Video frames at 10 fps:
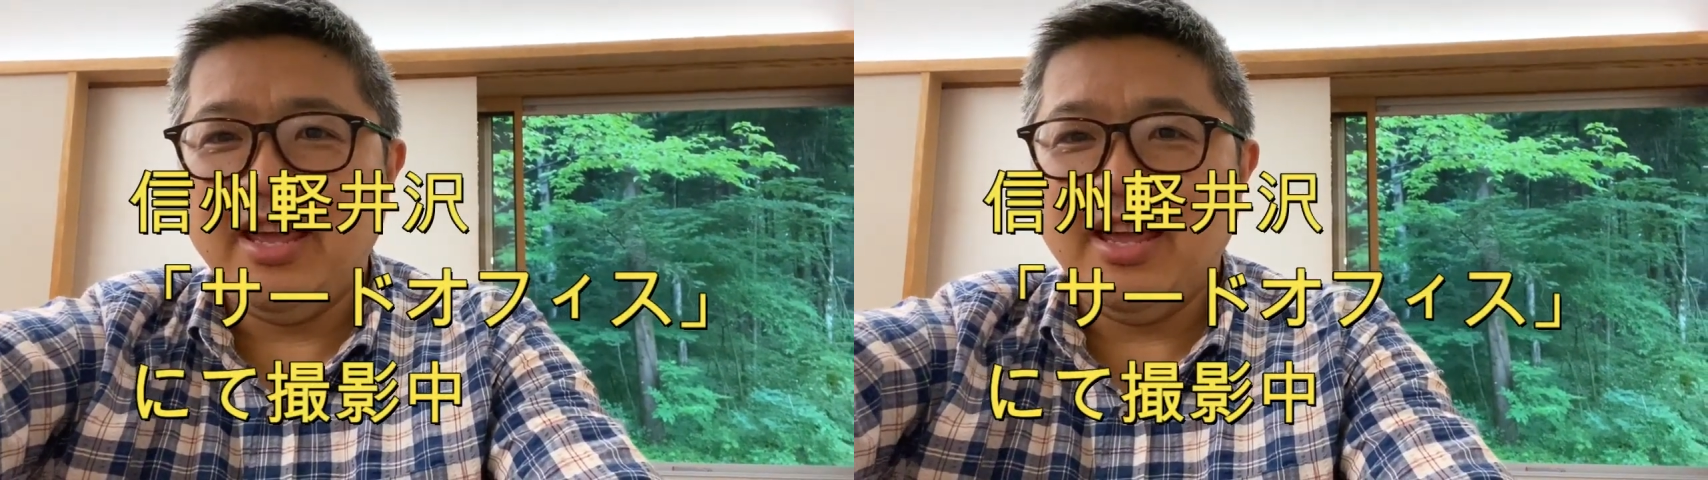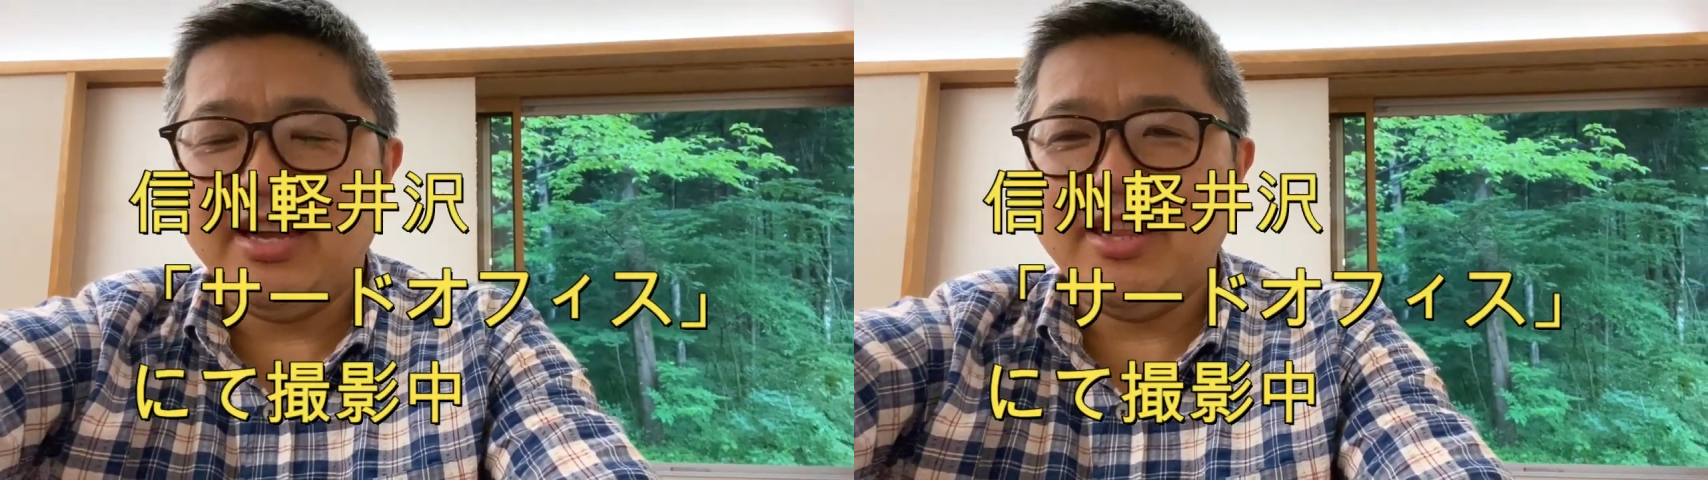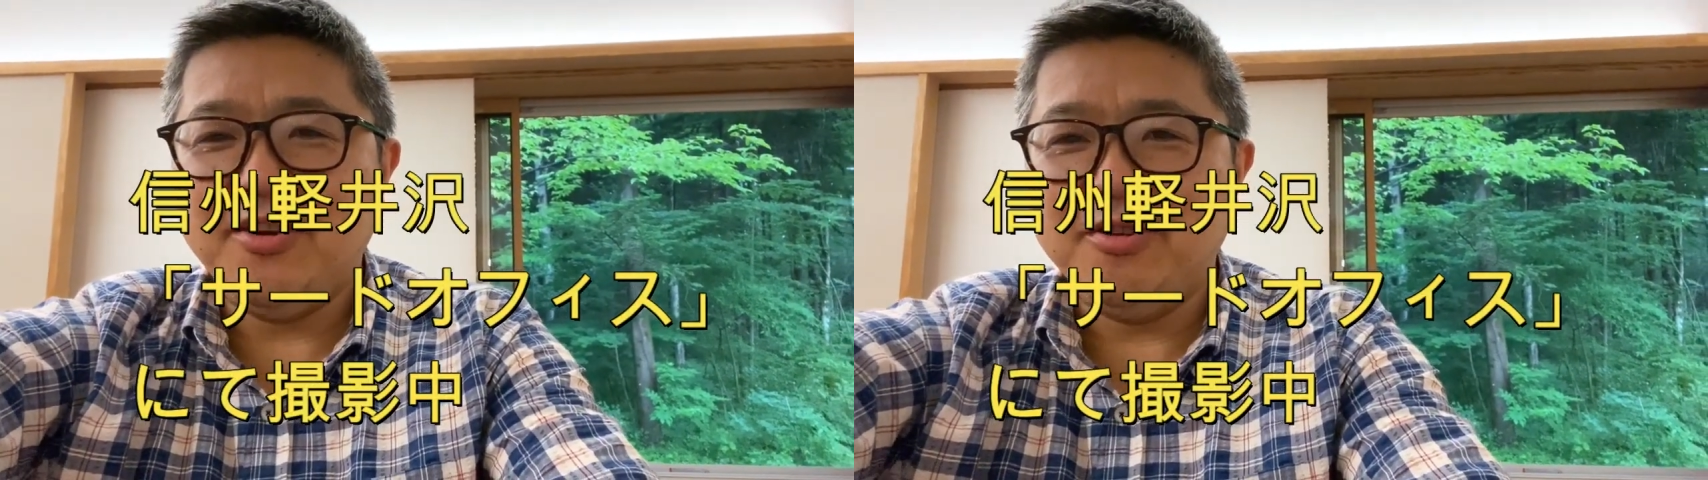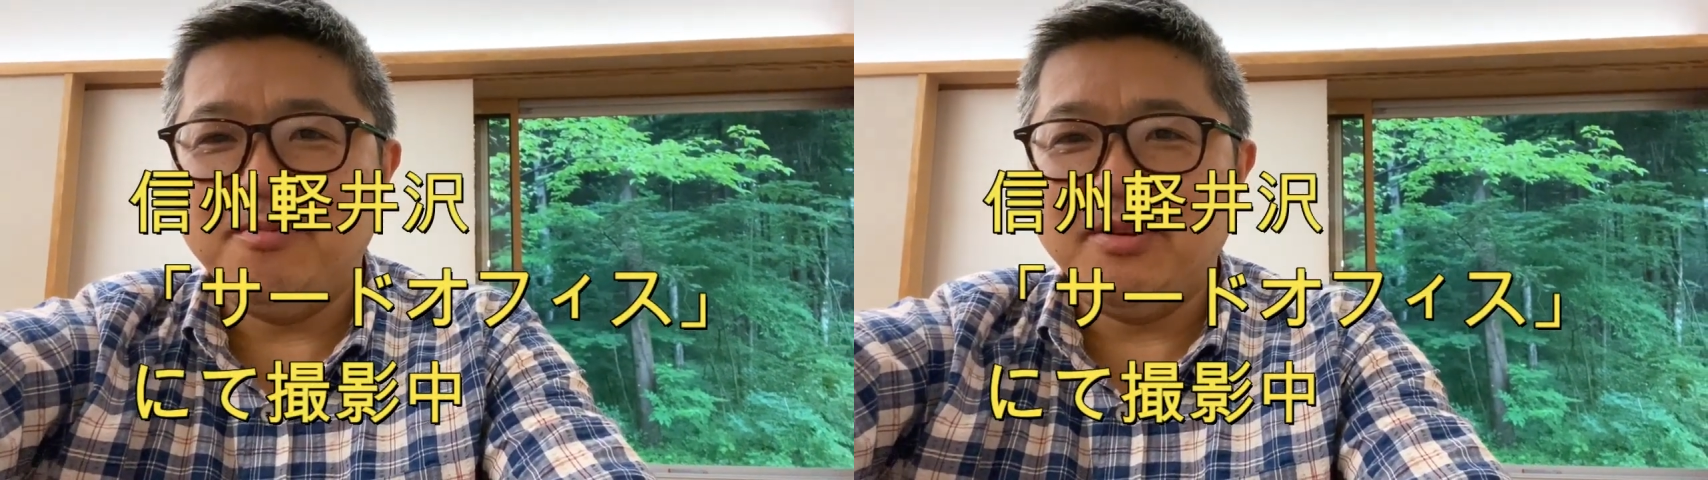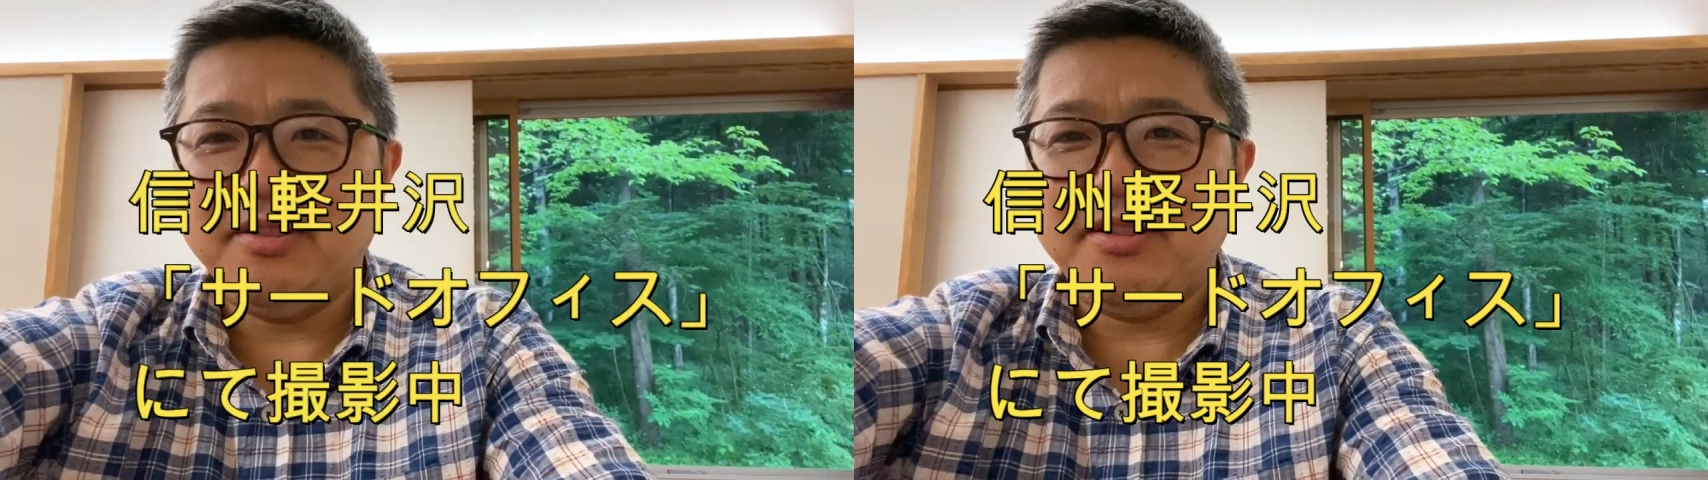えー、来てお
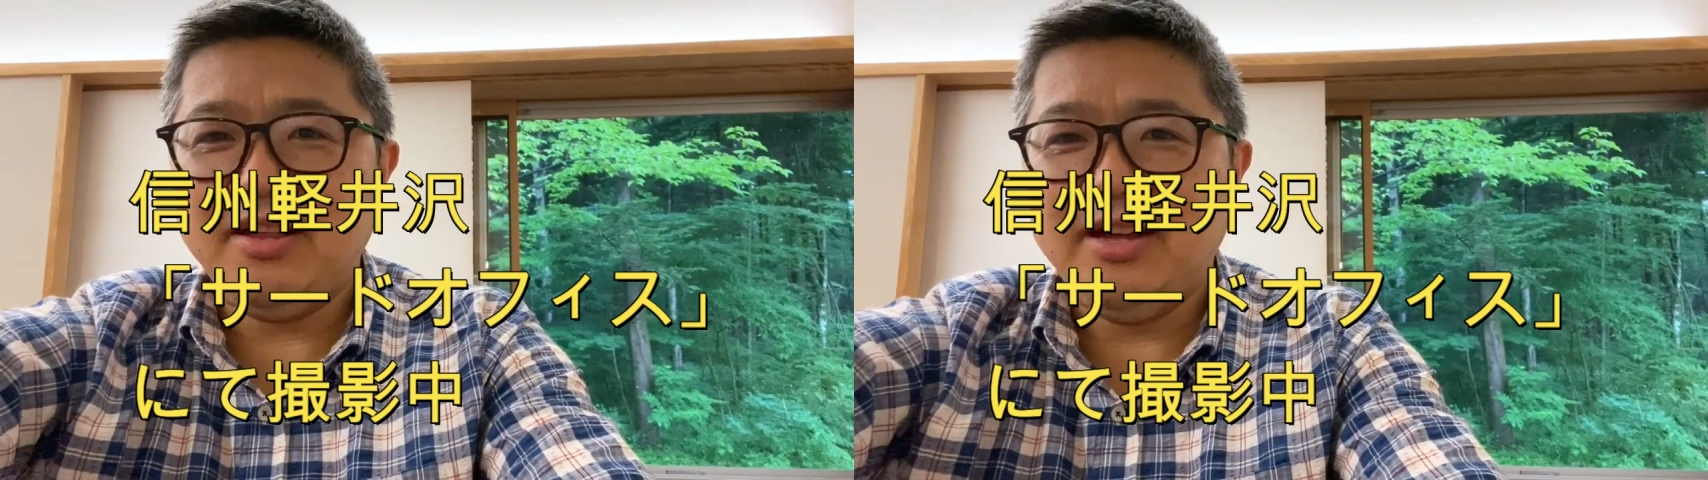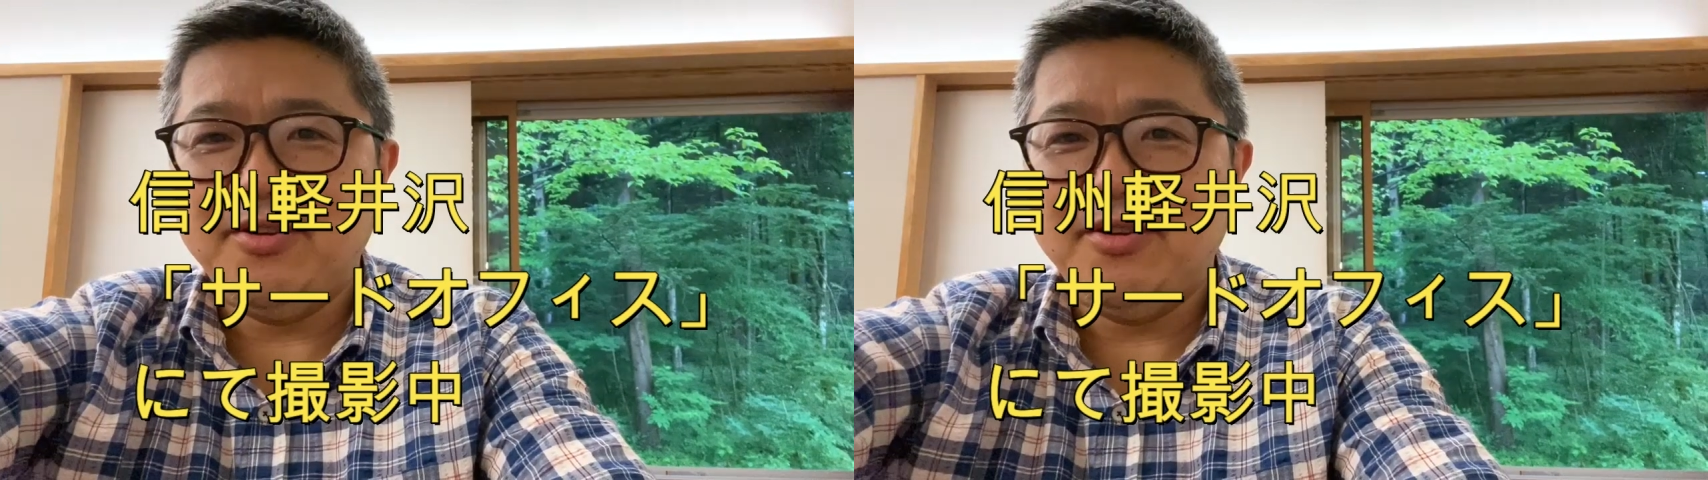ります。